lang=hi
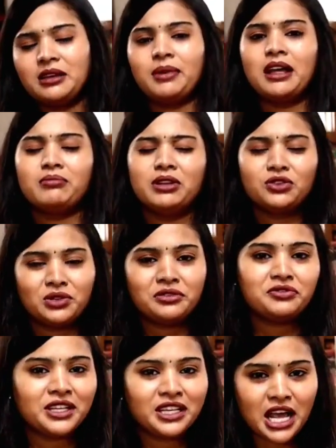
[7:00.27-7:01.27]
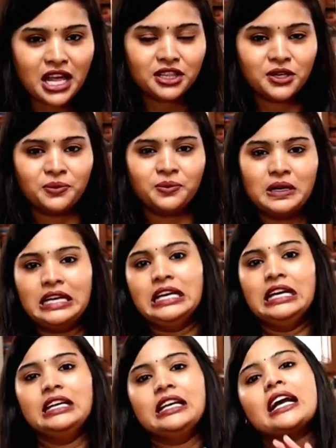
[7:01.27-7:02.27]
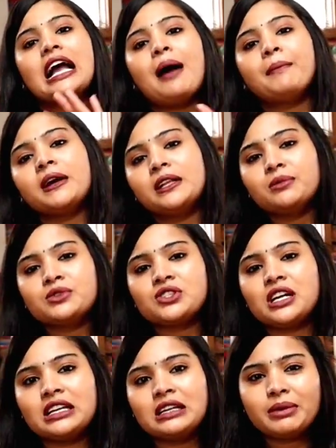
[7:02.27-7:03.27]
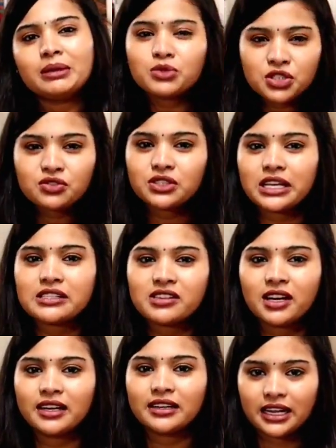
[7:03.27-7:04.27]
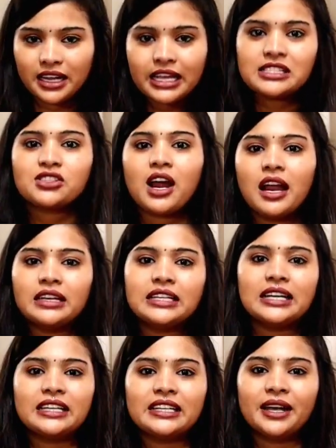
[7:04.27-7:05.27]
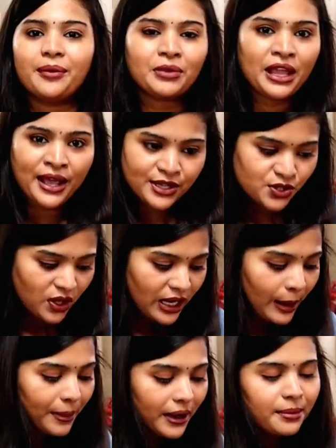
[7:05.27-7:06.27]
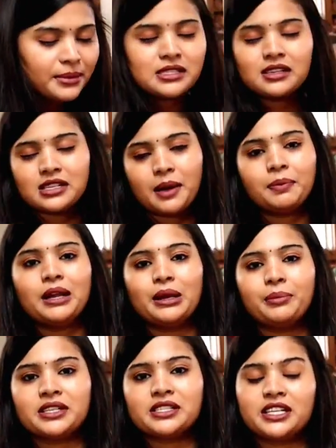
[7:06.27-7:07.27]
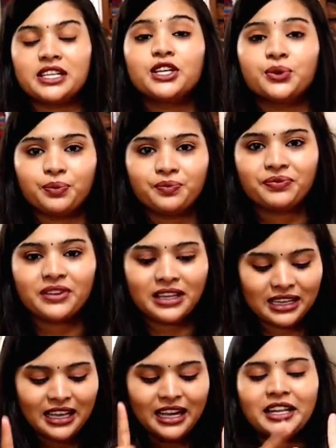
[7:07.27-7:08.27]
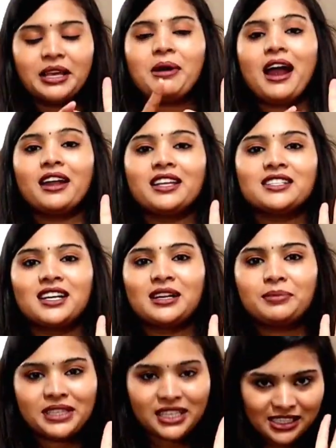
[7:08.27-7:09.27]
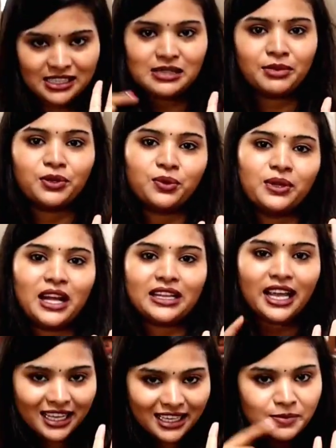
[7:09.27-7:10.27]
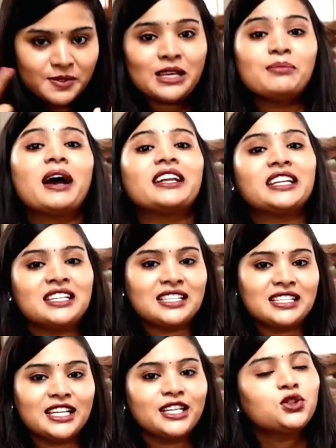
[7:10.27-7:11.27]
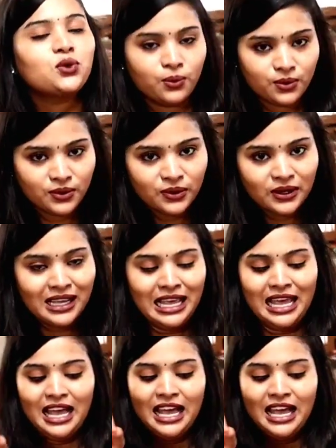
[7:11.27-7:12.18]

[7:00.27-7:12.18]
के बाद में थोड़ी फ्री रहती हूँ या काम खत्म हो जाने के बाद बाद मुझे कुछ एक्स्ट्रा करना है एक्स्ट्रा अर्निंग करनी है ठीक है सो so, कपड़ा बिजनेस आपके लिए बेस्ट है क्यों घर के बाहर नहीं जाना पड़ता कस्टमर खुद आता है अगर आप सही मार्केटिंग करें तो हम्म।